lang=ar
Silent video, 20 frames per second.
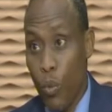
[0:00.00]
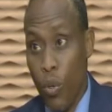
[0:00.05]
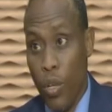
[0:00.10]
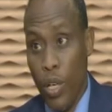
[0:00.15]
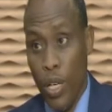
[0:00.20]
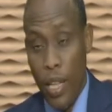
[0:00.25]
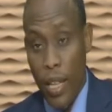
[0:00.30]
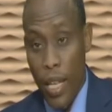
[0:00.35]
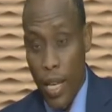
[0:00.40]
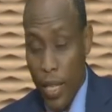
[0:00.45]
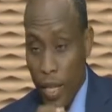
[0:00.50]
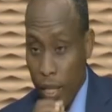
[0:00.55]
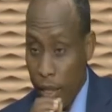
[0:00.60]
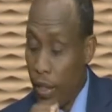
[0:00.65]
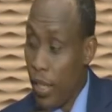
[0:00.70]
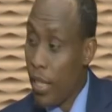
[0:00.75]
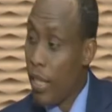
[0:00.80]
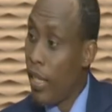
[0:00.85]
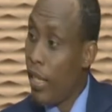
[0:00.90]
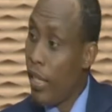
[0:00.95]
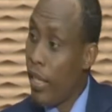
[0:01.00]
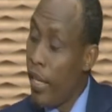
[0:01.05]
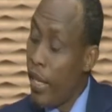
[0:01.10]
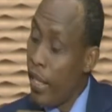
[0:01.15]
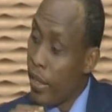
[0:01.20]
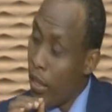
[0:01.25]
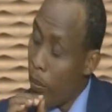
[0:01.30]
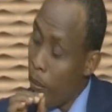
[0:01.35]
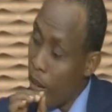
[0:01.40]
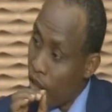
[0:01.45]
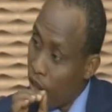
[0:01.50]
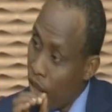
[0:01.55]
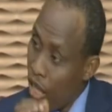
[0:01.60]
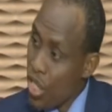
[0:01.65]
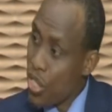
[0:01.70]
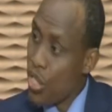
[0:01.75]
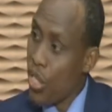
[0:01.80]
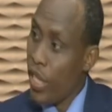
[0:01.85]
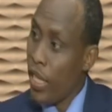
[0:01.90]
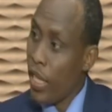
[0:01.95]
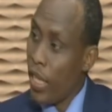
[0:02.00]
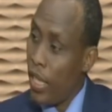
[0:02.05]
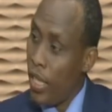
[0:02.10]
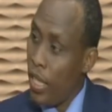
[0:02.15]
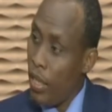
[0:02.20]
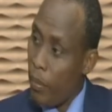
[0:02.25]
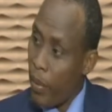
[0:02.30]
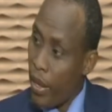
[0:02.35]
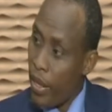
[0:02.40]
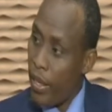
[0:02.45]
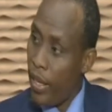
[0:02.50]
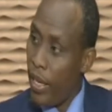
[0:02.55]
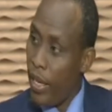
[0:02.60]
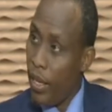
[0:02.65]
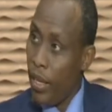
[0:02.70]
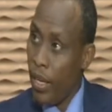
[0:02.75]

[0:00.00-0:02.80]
كلها لذلك اخترنا 18 اقليم هذا